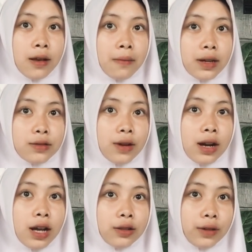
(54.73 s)
Masukan
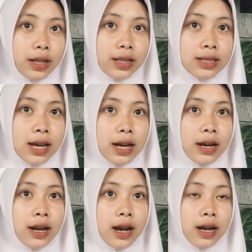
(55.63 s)
atau kritik saran
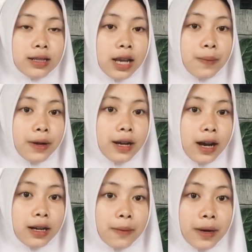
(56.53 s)
yang akan saya berikan
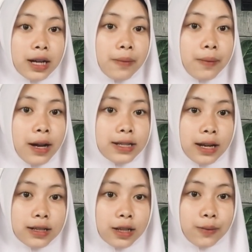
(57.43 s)
kepada pembelajaran
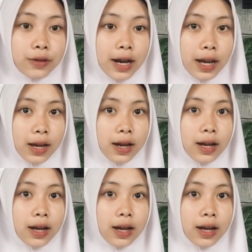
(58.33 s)
seni budaya.